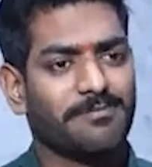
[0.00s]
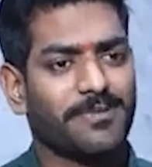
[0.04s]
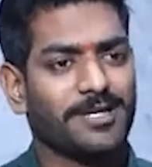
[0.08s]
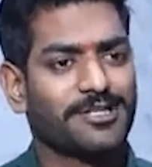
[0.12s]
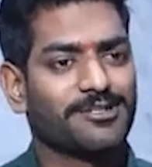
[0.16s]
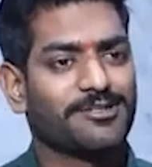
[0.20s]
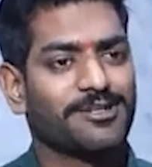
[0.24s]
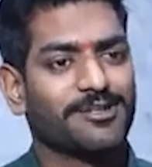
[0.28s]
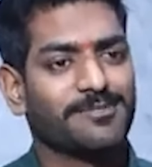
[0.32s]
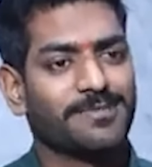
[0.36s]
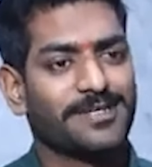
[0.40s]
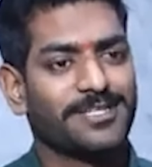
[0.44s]

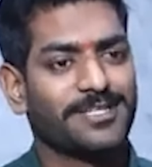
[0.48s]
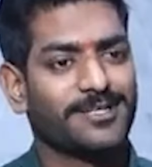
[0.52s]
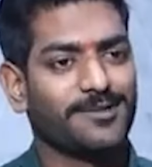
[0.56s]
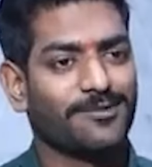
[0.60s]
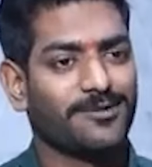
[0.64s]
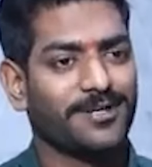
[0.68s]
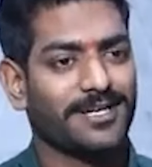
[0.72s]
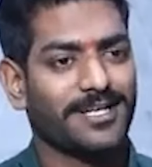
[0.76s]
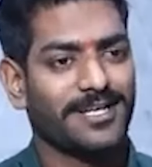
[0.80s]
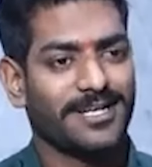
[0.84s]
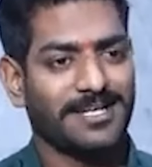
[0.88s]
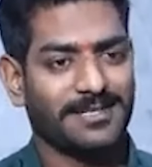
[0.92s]
మనుషుల మధ్య
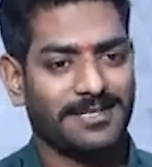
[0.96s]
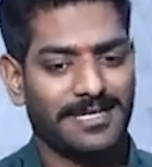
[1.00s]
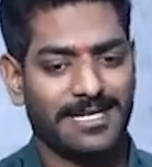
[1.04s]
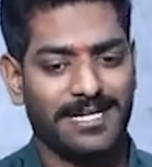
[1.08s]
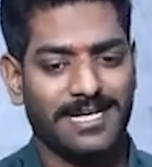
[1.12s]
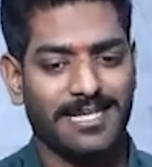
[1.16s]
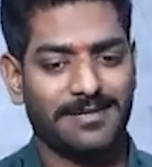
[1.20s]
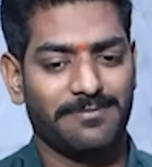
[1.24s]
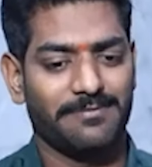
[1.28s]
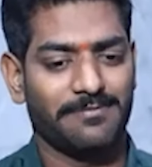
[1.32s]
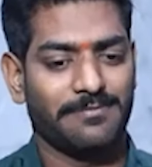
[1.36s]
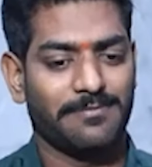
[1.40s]
కూడా
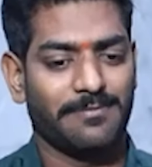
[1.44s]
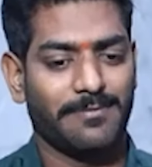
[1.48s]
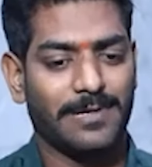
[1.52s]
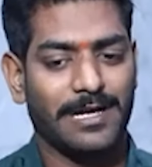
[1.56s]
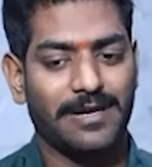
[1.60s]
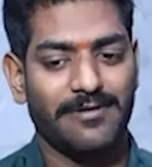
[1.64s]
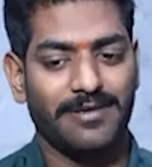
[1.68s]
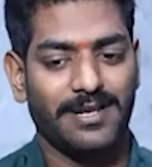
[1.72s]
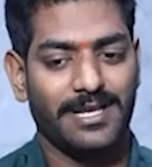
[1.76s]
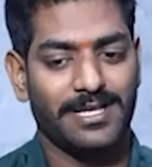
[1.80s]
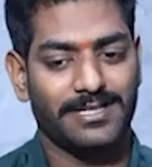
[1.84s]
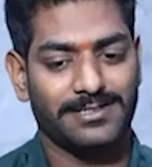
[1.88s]
అంటే
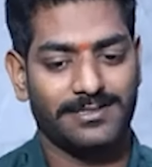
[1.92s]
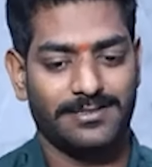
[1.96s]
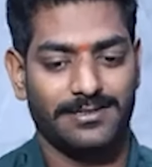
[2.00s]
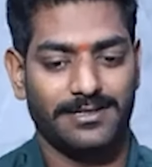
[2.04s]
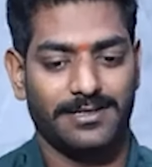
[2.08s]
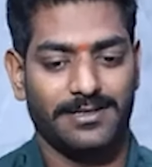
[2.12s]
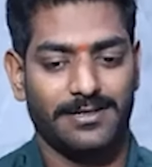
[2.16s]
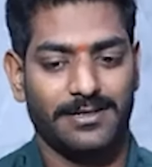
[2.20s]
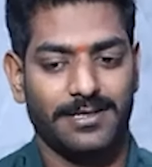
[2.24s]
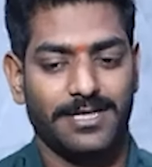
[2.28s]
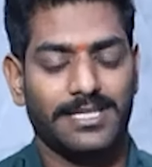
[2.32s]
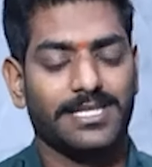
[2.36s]
మనం ఇలా
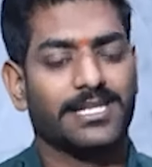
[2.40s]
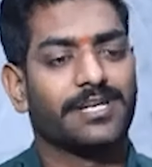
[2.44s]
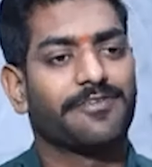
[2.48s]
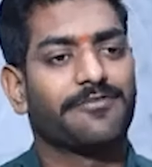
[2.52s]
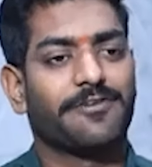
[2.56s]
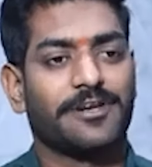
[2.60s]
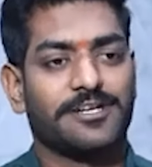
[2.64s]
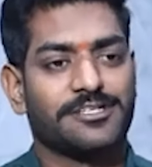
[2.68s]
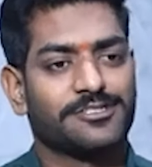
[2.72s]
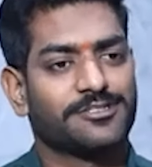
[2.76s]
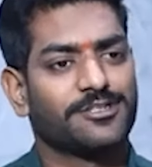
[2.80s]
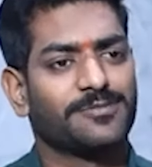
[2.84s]
ఏదైనా
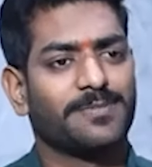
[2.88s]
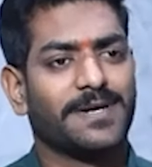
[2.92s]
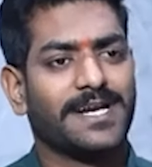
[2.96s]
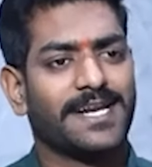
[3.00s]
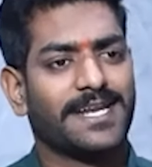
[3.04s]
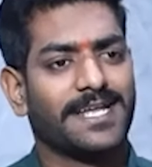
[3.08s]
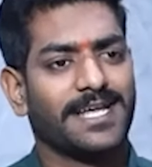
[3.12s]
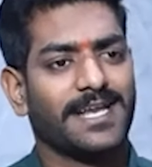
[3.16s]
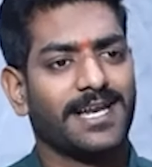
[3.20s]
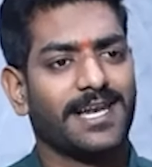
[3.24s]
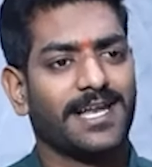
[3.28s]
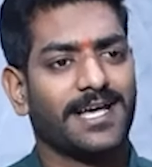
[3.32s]
ఫ్రెండ్స్తో
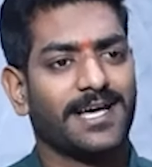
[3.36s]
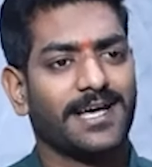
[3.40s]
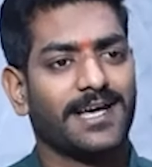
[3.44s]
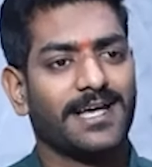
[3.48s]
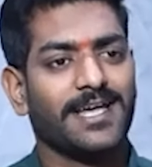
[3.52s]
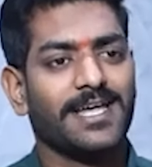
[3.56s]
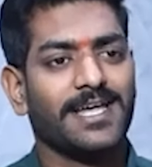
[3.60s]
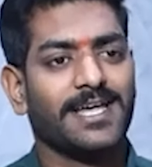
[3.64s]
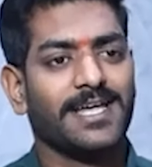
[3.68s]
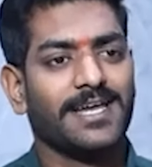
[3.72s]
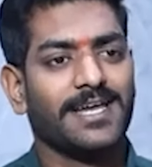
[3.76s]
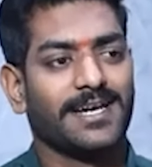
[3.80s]
బయటికి వెళ్ళినా
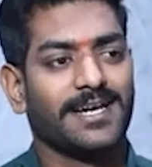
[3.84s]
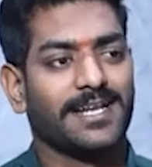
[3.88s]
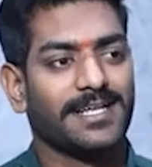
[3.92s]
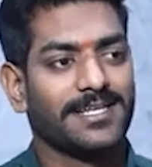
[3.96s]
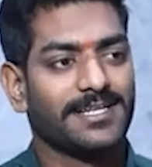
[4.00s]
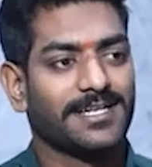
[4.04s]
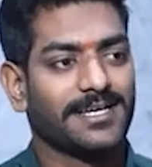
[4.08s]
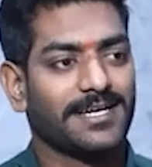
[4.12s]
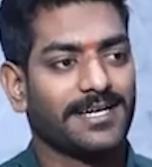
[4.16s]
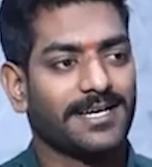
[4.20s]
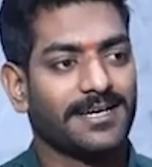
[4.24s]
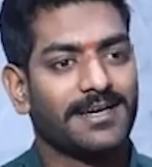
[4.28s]

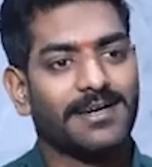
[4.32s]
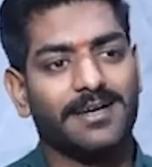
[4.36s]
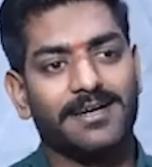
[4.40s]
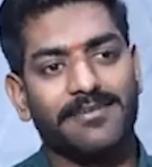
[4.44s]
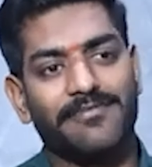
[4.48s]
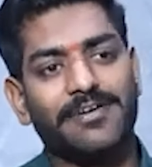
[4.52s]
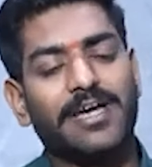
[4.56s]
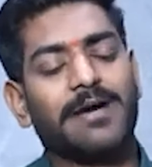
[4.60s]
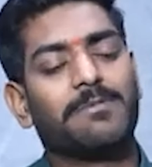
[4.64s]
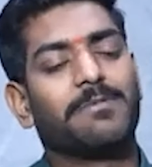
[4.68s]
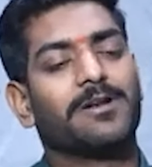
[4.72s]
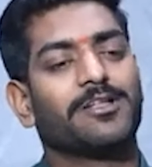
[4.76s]
లేదా
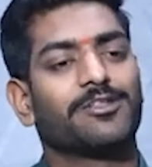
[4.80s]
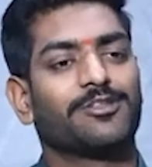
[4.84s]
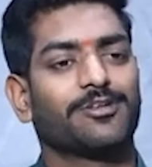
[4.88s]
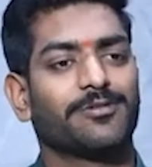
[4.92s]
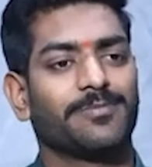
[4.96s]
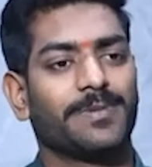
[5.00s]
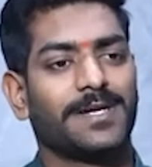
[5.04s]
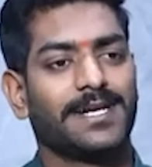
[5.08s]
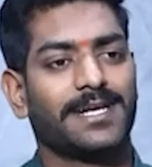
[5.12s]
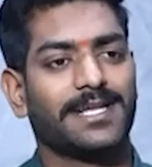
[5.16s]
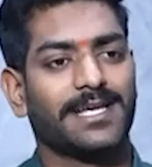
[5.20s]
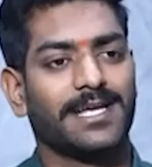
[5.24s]

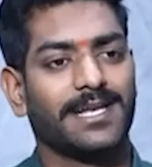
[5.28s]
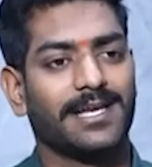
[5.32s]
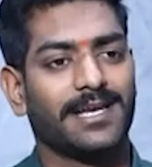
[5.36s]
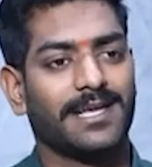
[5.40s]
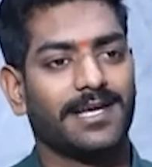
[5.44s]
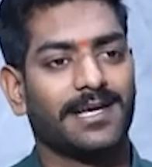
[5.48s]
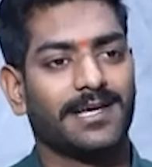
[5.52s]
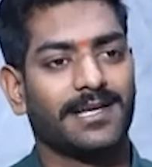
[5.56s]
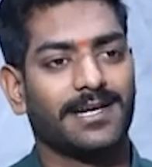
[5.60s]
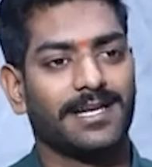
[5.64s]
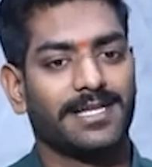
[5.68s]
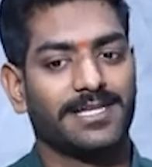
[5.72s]
ఫ్యామిలీతో బయటికి
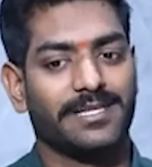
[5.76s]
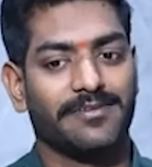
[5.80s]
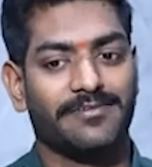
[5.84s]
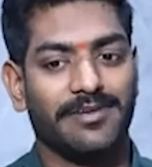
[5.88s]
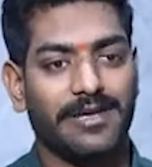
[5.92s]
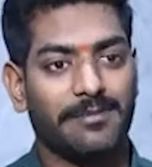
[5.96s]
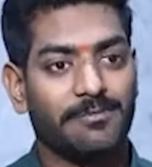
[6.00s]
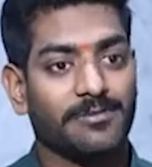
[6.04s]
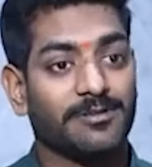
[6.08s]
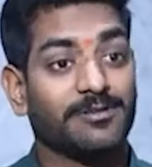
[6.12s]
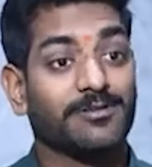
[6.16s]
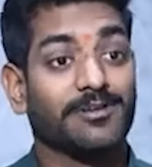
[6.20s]
వెళ్ళినా లేదా
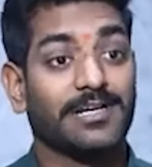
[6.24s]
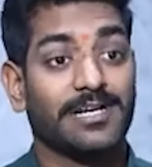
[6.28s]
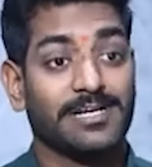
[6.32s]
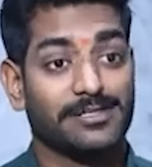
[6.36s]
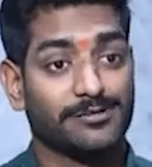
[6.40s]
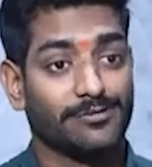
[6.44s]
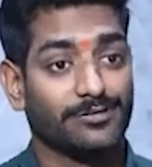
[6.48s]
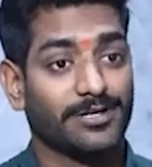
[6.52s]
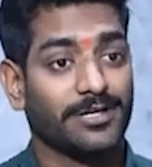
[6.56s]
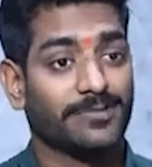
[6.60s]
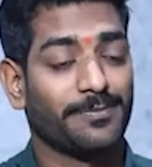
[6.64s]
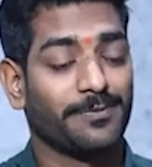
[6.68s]
ఫ్యామిలీతో
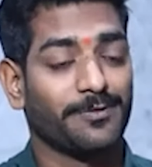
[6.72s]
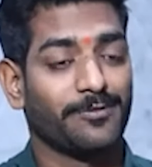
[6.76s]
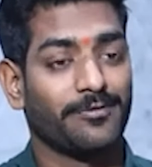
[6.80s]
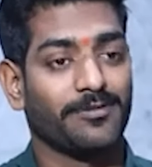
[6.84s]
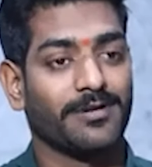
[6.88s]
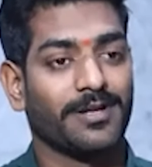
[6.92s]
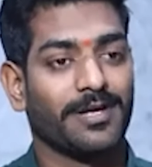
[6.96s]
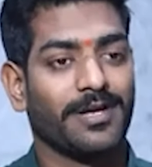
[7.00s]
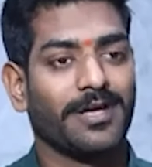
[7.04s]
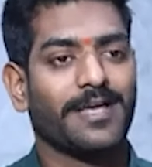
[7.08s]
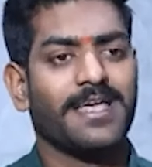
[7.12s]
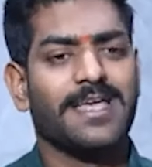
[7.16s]
కలిసి ఉన్నప్పుడు
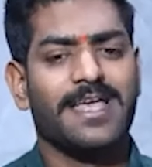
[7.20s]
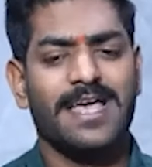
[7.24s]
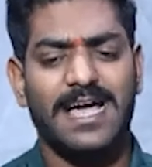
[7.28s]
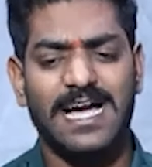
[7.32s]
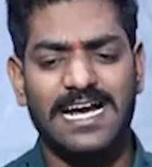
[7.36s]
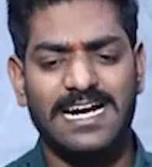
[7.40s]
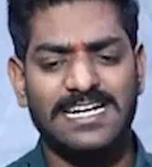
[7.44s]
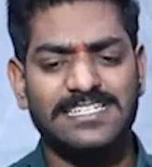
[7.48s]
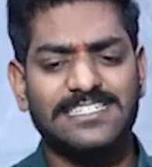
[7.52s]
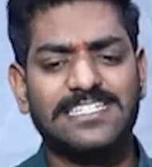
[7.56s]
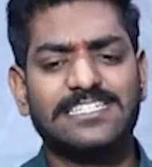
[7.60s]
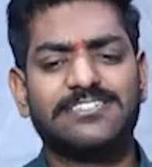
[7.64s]
కూడా
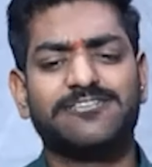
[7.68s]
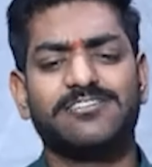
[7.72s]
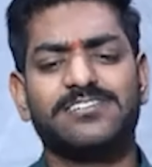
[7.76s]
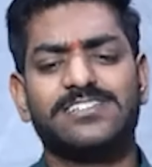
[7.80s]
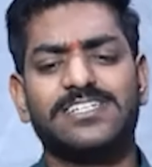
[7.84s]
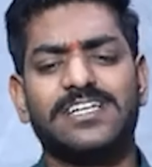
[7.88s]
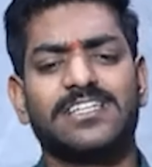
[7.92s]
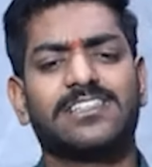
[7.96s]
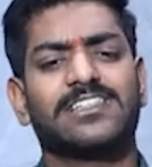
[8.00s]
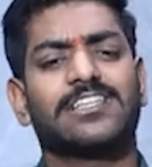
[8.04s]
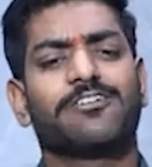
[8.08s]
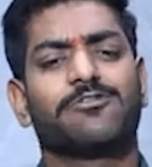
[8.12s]
అక్కడ
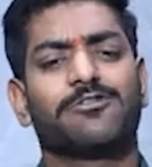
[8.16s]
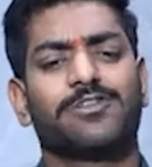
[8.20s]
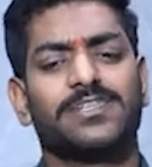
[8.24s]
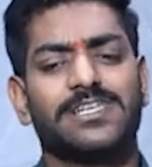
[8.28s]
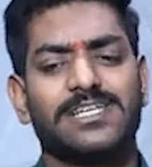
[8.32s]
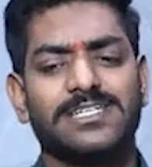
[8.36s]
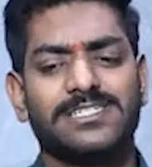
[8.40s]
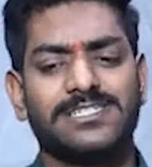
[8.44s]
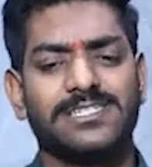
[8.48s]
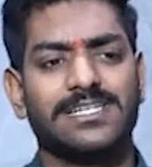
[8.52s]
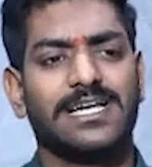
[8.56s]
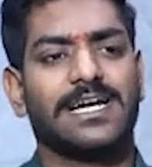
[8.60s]
సిచ్యువేషన్ అంతా
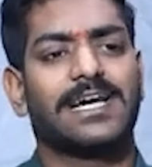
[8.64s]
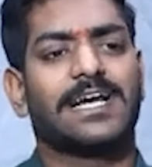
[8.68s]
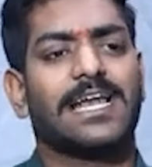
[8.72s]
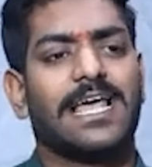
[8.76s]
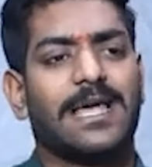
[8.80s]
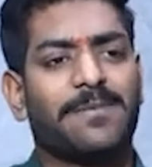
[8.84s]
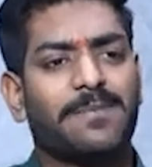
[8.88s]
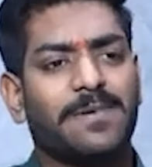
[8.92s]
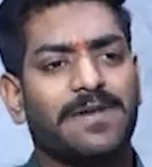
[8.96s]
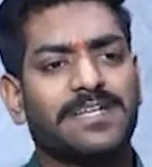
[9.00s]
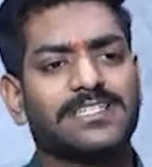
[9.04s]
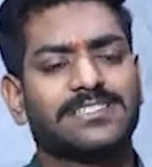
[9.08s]
వదిలేసి అక్కడ
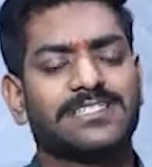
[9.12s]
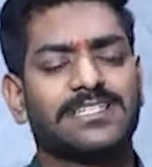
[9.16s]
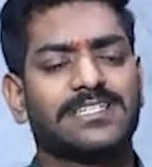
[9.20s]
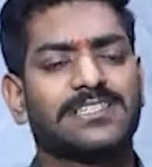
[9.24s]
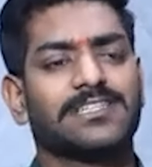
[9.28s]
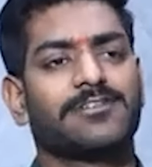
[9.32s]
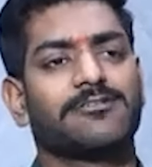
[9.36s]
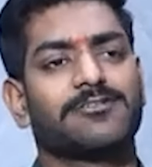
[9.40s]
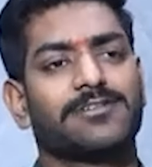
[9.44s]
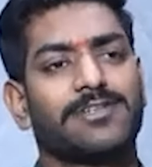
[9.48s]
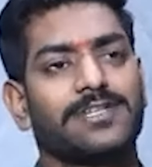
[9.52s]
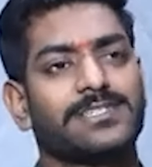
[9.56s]
హ్యాపీనెస్
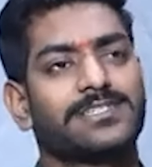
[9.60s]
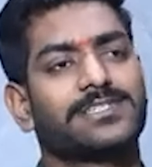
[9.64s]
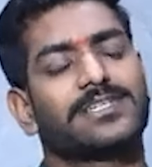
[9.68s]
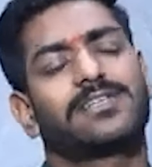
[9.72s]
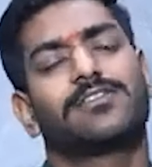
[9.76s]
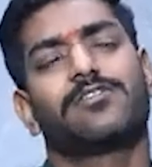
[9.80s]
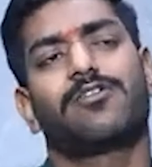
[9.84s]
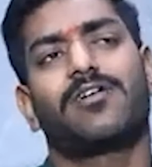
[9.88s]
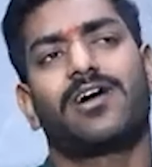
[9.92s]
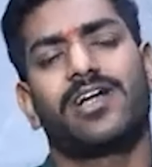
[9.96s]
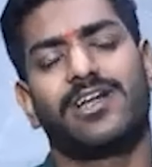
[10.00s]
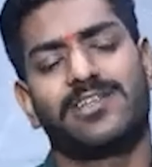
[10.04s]
అంతా వదిలేసి
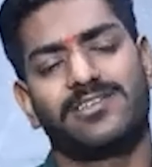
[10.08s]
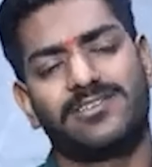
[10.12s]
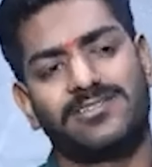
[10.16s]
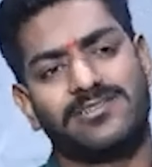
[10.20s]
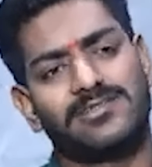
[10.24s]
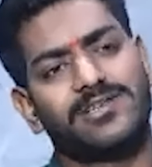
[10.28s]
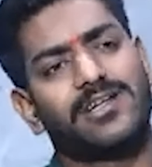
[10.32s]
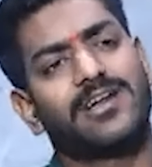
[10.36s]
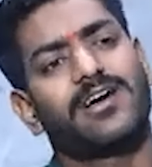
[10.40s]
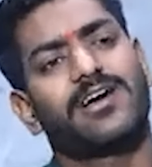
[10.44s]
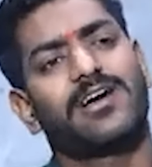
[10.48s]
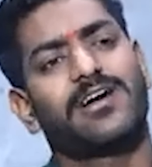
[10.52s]
ఏదో
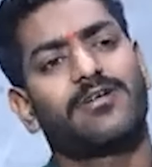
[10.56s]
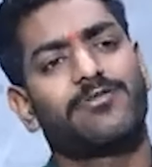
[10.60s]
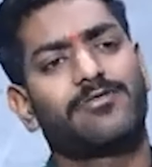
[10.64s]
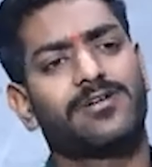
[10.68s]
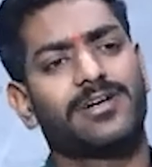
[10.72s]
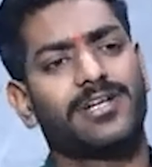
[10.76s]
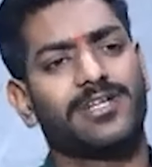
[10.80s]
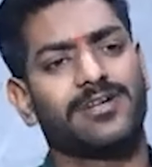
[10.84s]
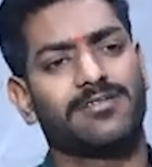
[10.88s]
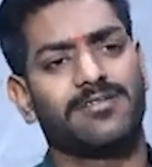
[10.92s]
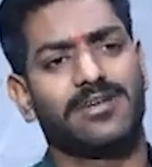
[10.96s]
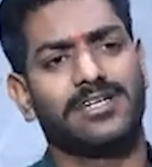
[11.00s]
ఆలోచిస్తూ
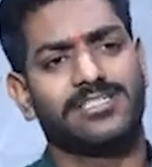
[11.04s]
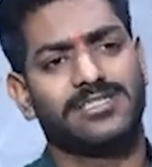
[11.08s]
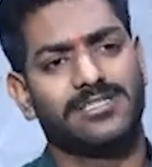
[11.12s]
ఉంటారు